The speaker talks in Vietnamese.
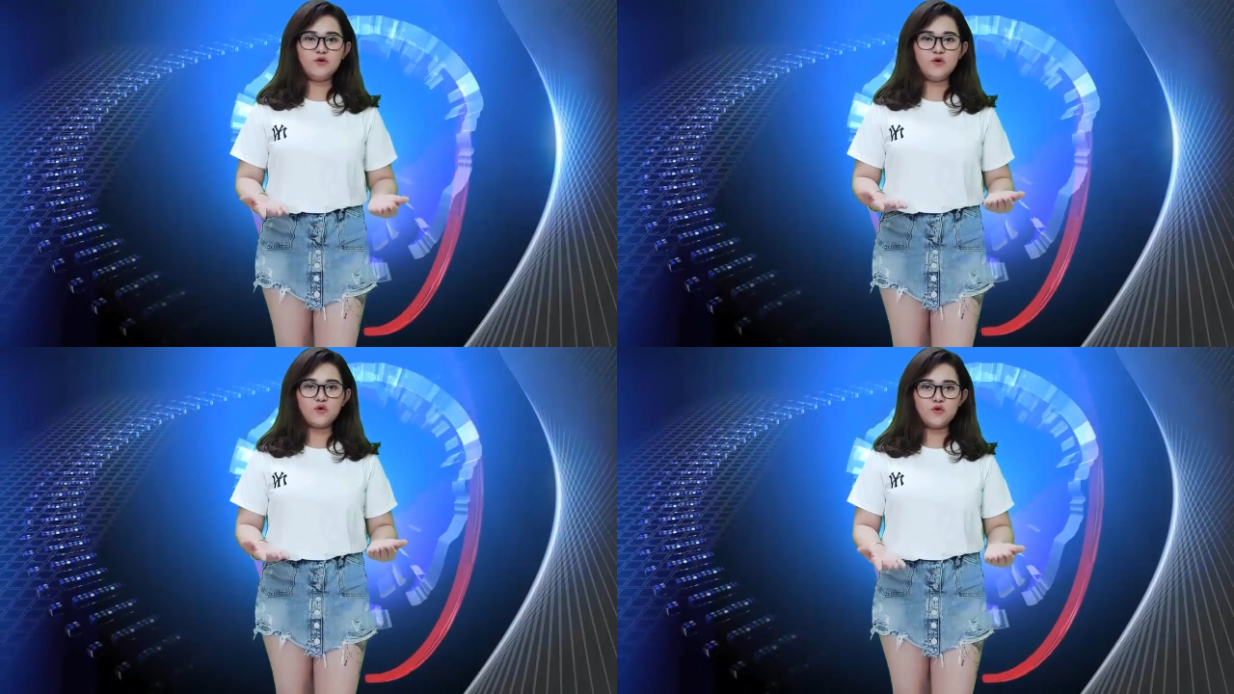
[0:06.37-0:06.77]

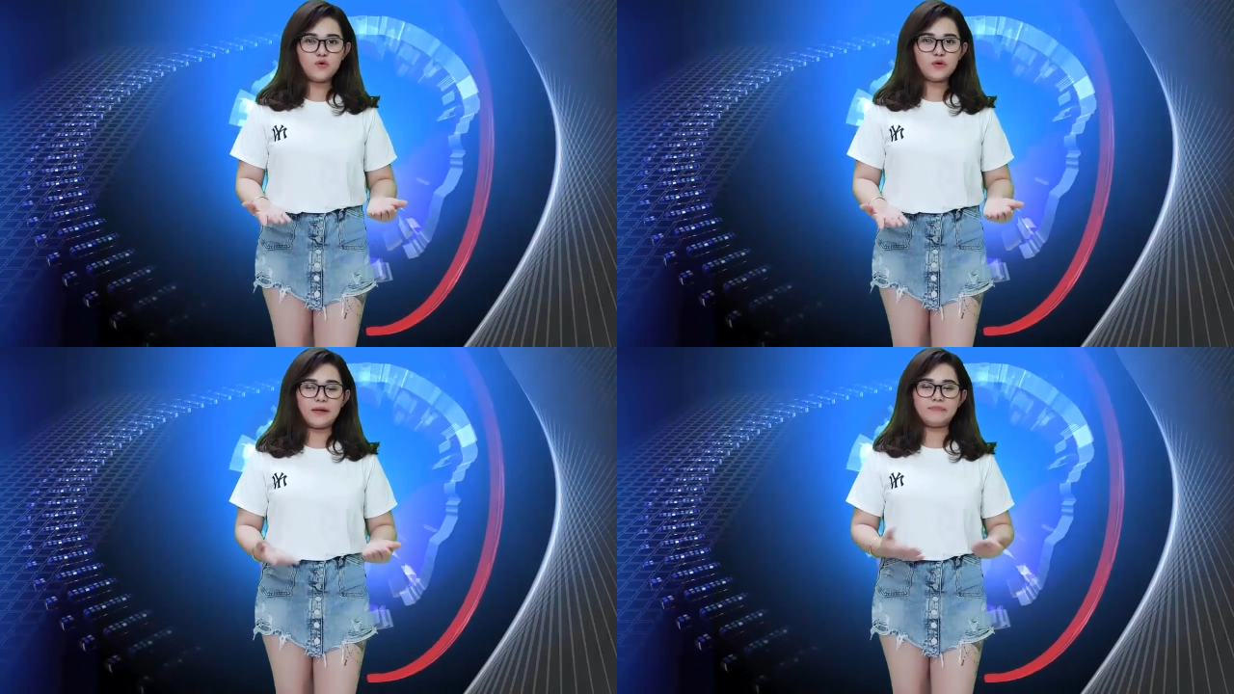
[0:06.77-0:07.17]
luôn
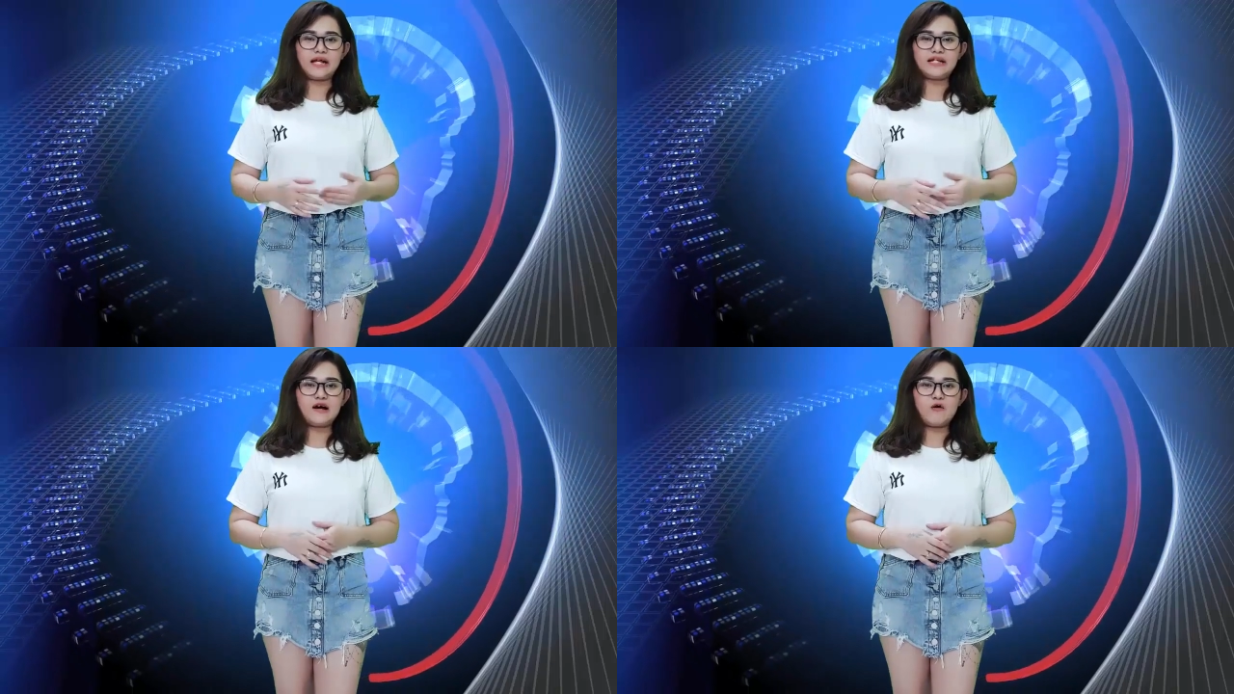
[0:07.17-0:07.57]
luôn gặp
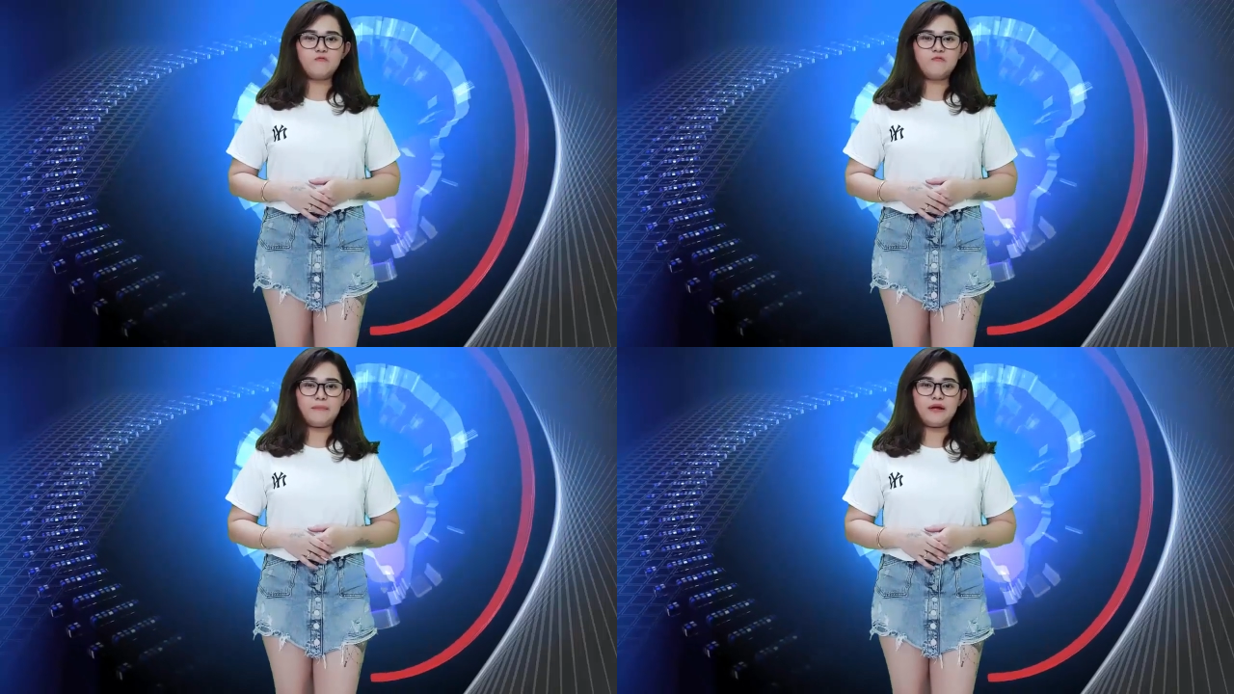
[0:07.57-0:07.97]
thành công
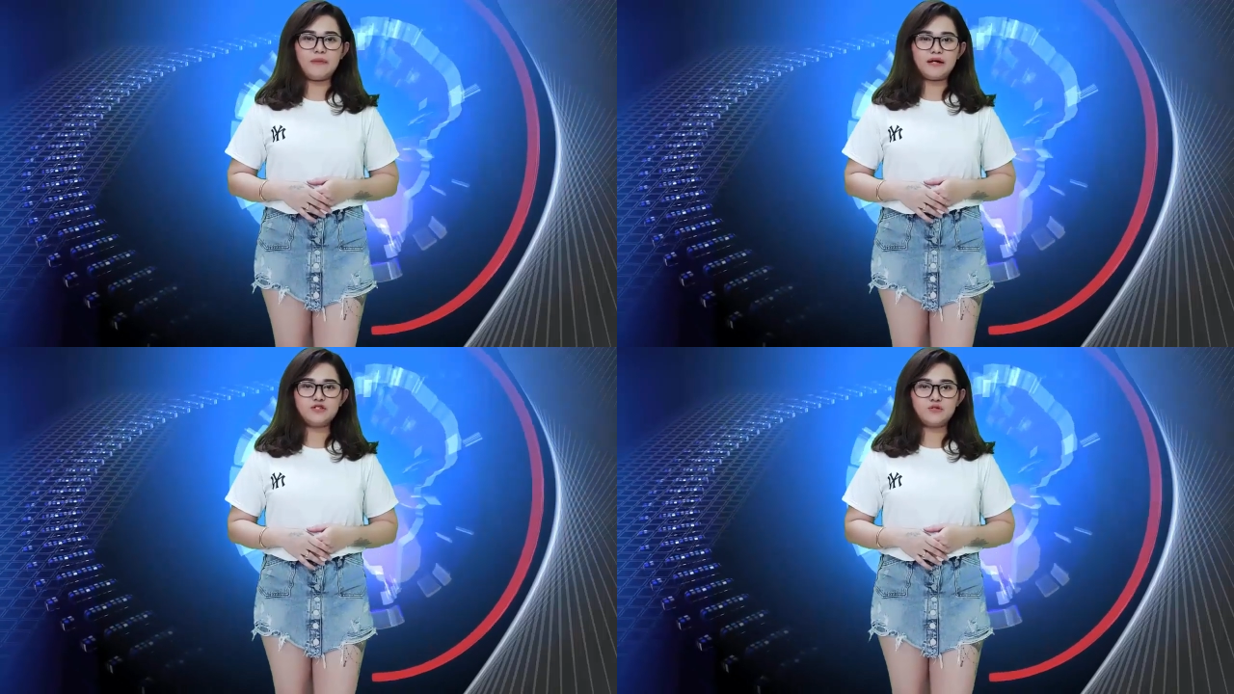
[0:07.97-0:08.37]
và may
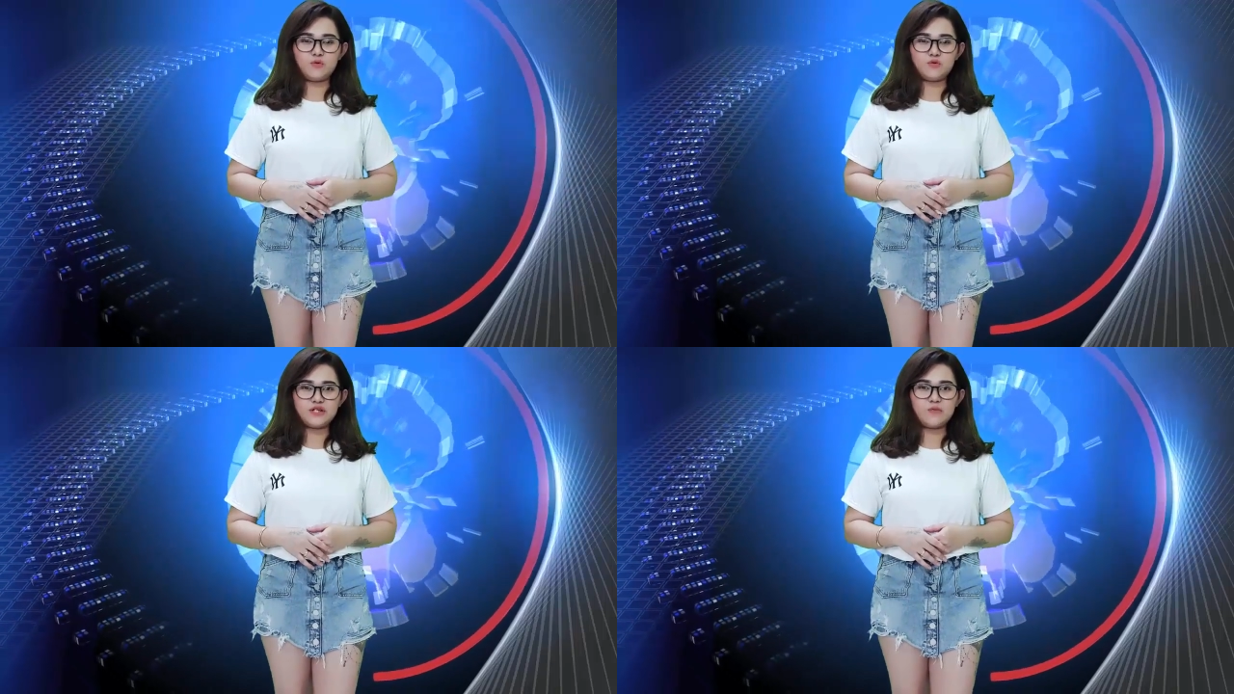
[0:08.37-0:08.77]
mắn trong
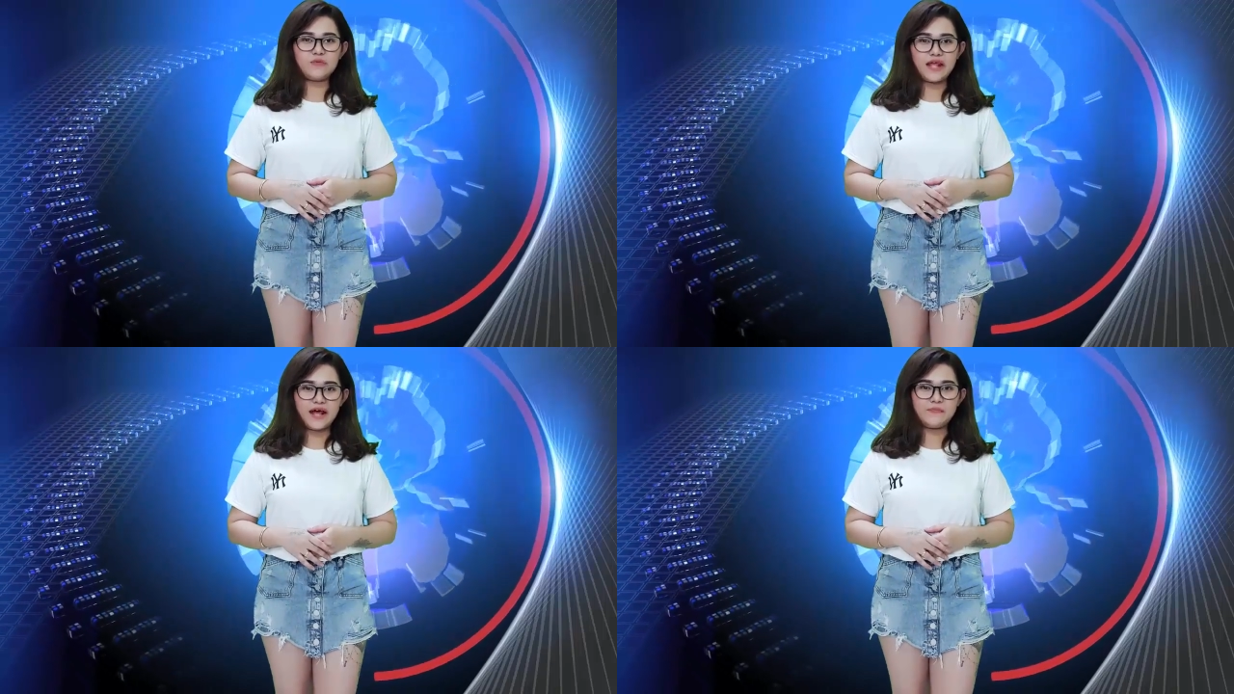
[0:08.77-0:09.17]
cuộc sống
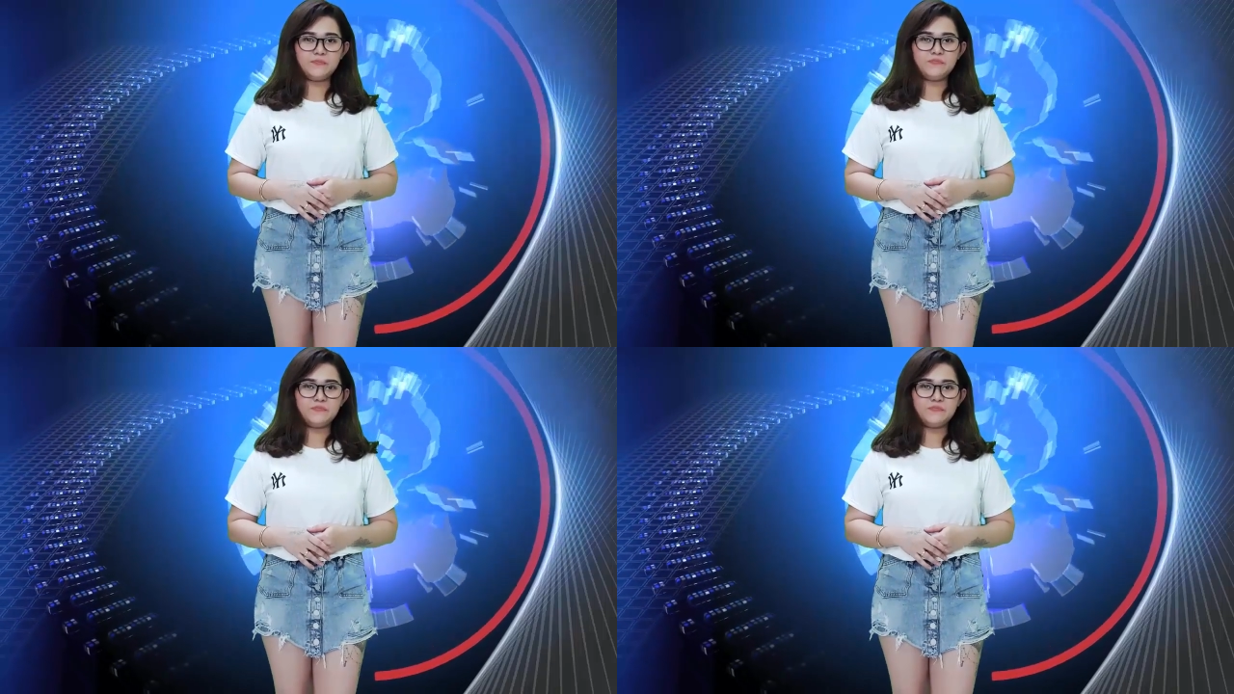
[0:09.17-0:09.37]
nha.